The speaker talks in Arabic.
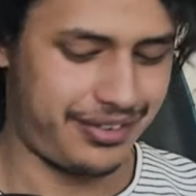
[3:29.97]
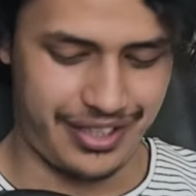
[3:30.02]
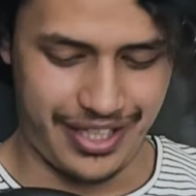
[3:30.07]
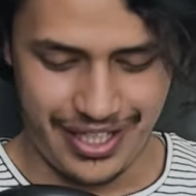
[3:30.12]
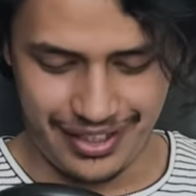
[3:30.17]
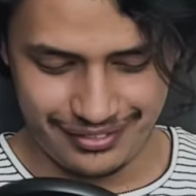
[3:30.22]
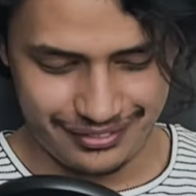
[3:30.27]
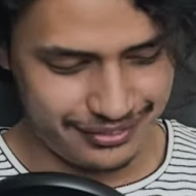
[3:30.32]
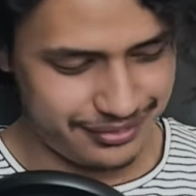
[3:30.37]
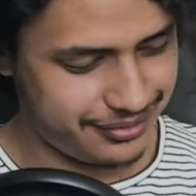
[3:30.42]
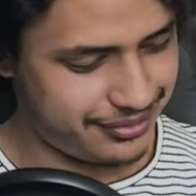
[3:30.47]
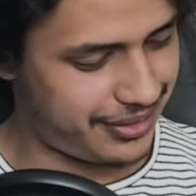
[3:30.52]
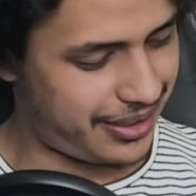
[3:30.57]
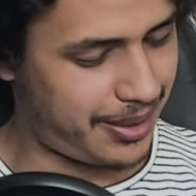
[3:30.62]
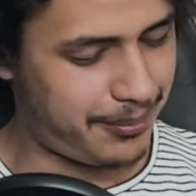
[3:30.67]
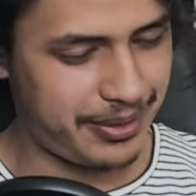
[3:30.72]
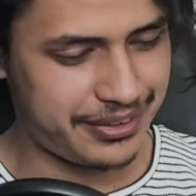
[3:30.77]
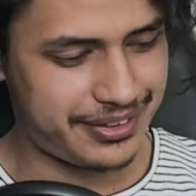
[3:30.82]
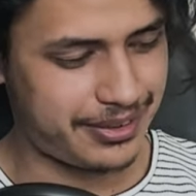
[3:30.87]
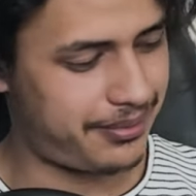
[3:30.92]
آه
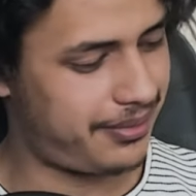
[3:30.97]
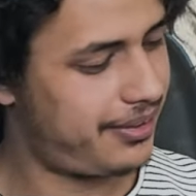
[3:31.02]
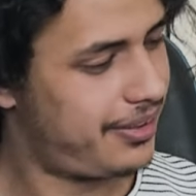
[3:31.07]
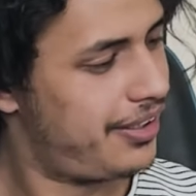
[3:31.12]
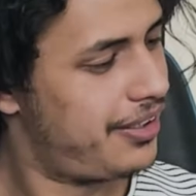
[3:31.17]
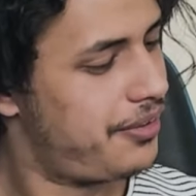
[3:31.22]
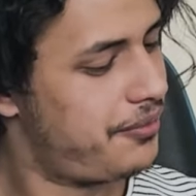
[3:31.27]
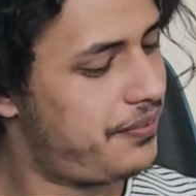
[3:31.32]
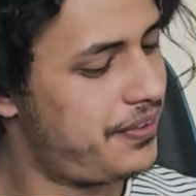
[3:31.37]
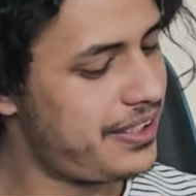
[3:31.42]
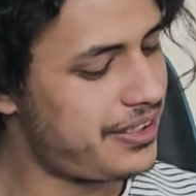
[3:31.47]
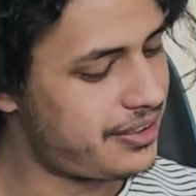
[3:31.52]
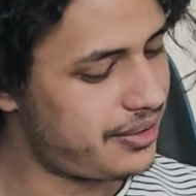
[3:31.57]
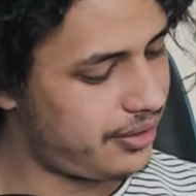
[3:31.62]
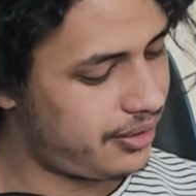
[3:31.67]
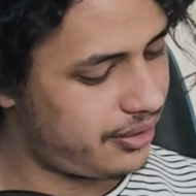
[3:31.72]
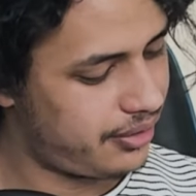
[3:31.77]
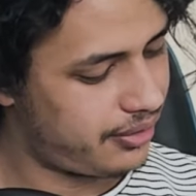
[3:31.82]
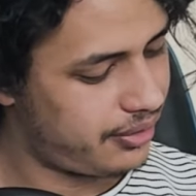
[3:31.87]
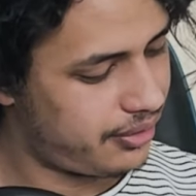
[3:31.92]
خبطت في
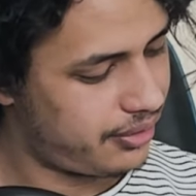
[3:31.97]
اشي